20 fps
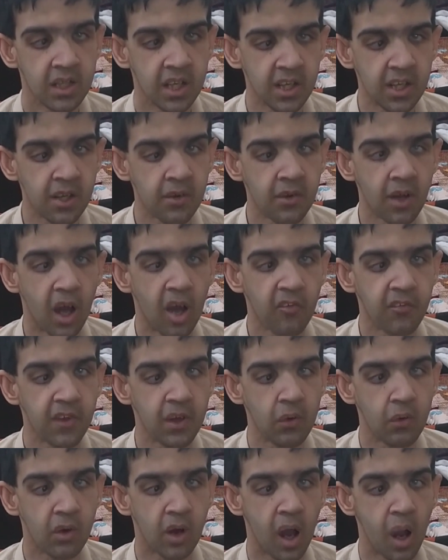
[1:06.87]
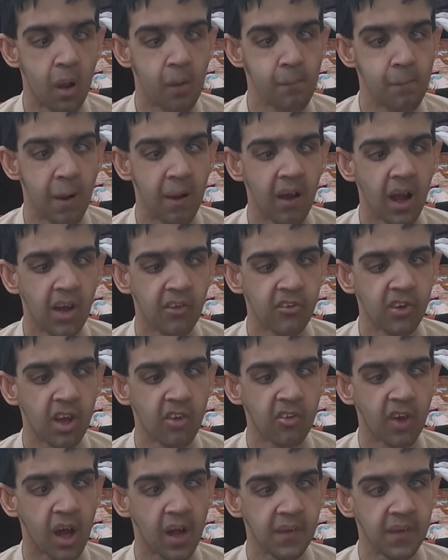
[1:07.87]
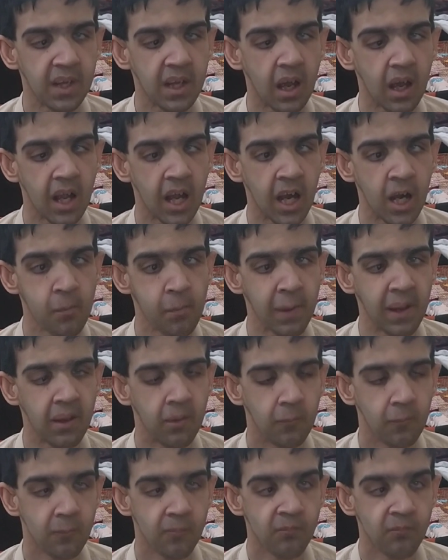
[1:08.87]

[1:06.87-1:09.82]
लिटन दास ने उनका बड़ा अच्छा साथ दिया एंड पे